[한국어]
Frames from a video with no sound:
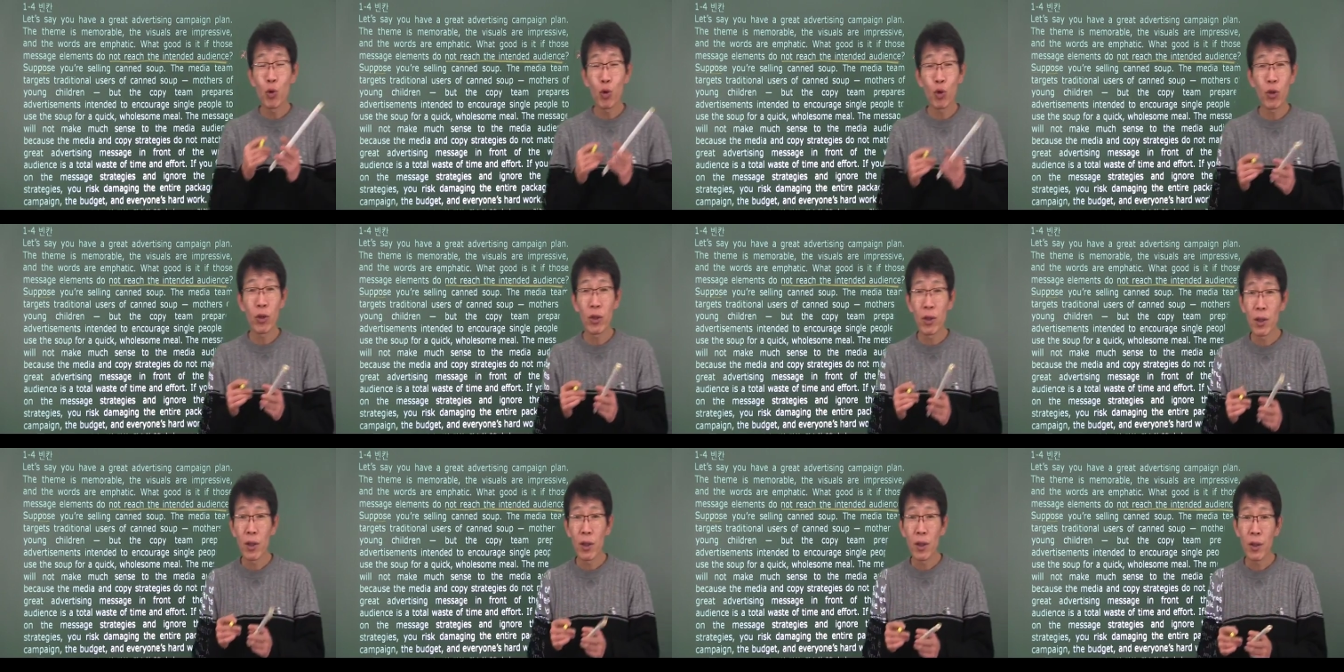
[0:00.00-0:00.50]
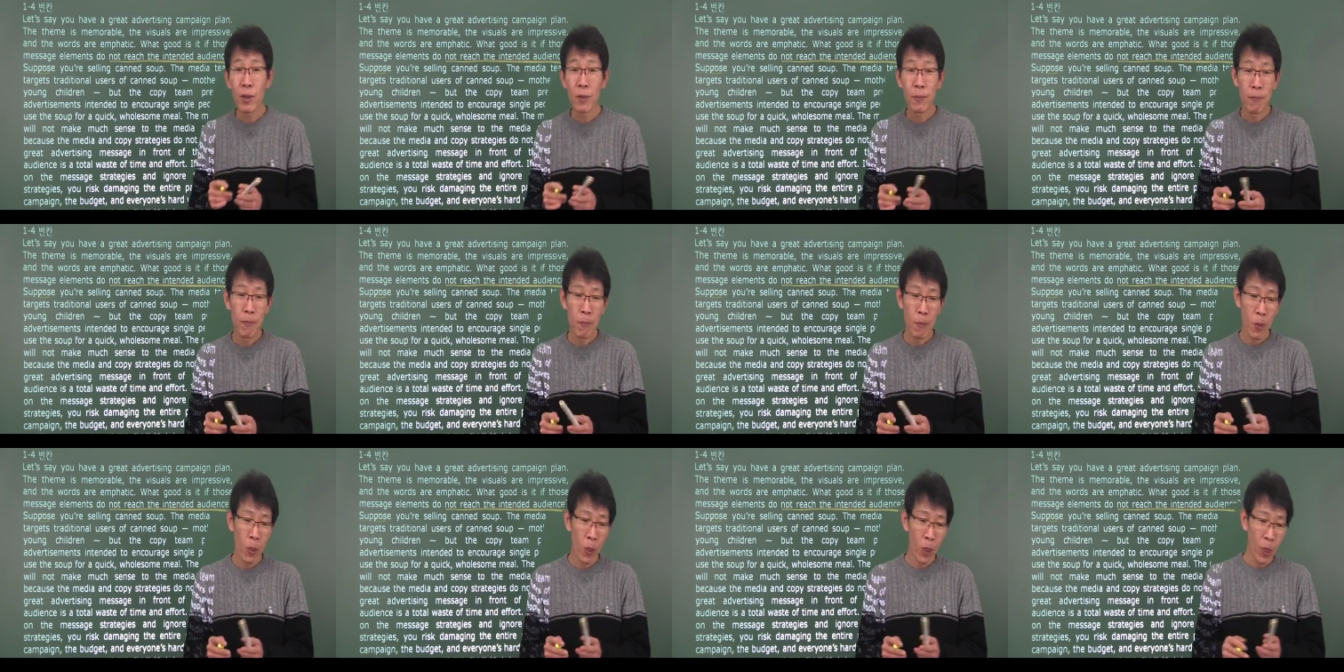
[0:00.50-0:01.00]
쪽인데
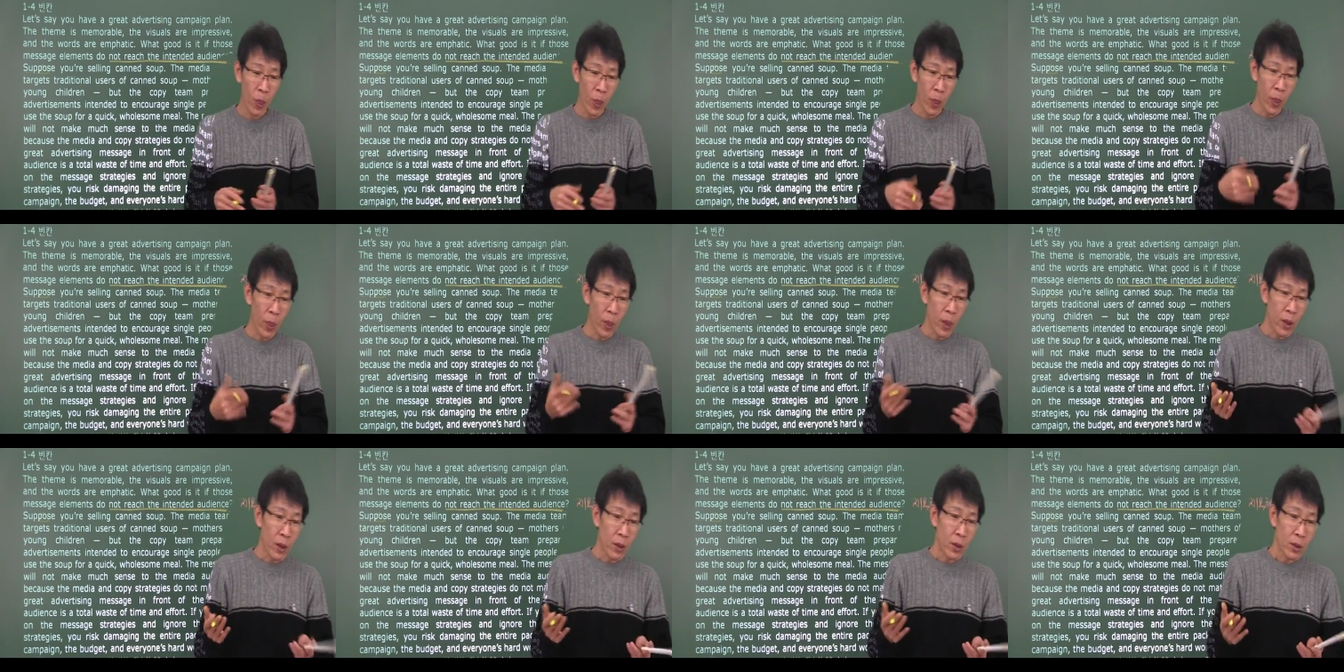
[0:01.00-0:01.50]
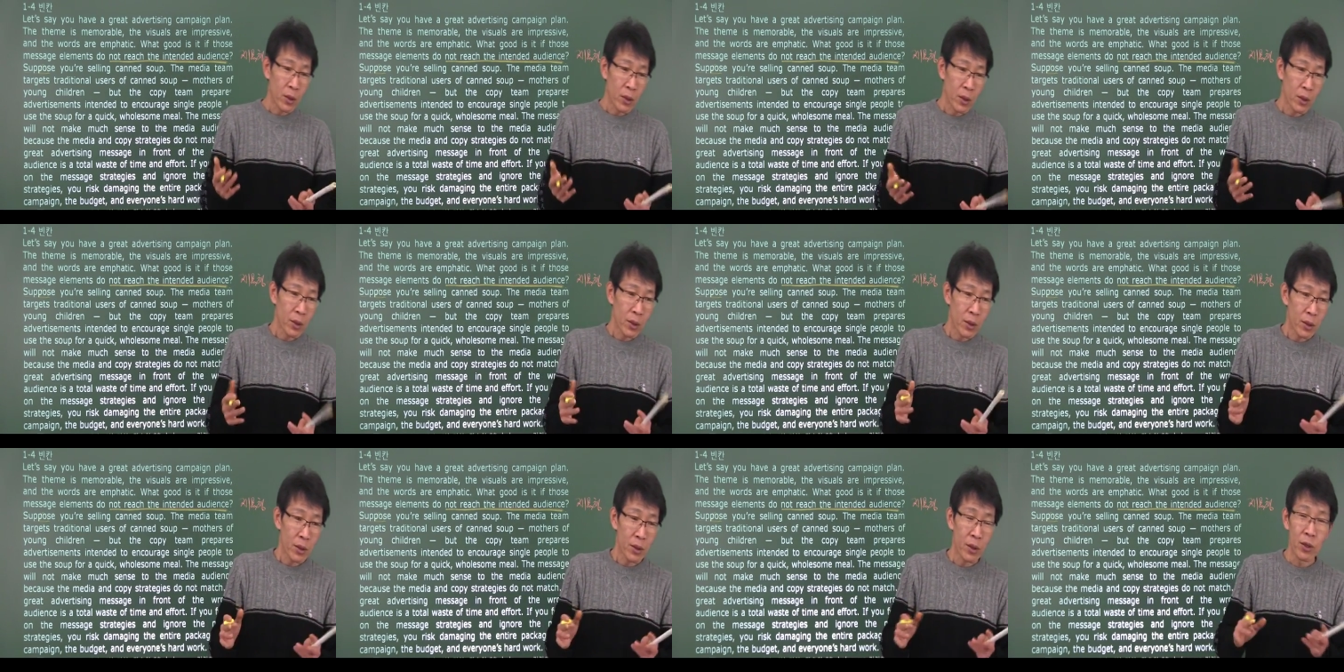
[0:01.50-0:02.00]

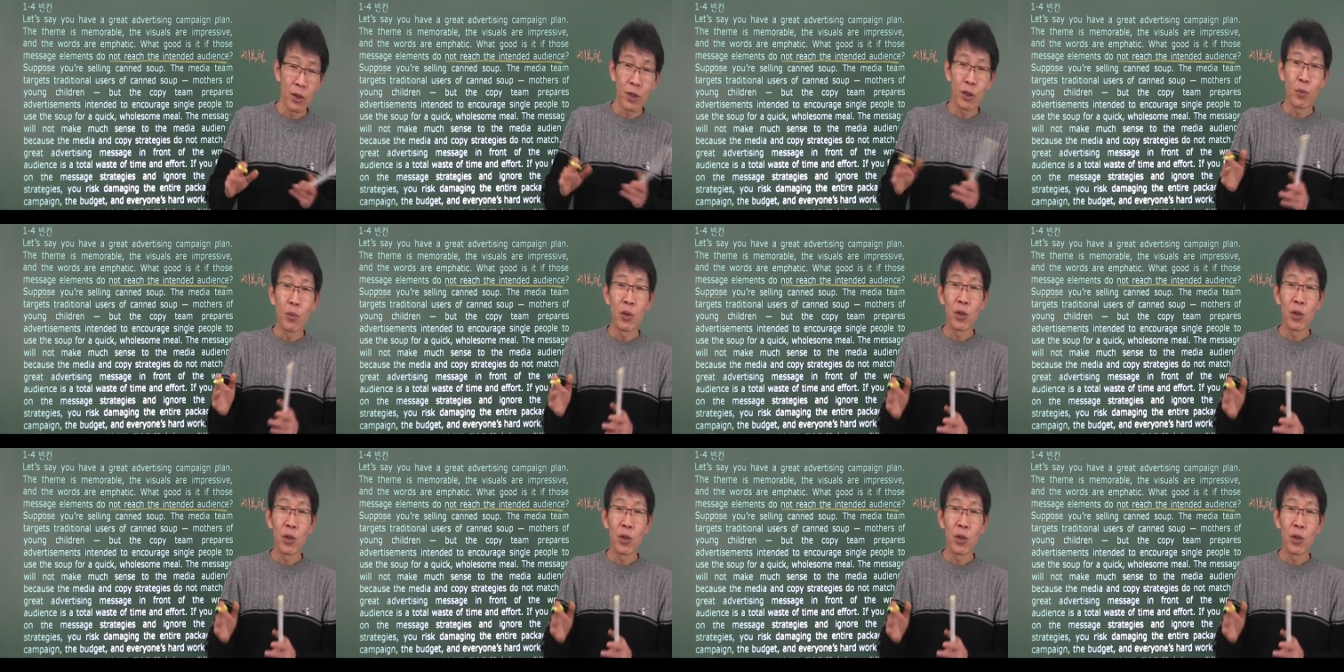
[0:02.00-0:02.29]
여럿이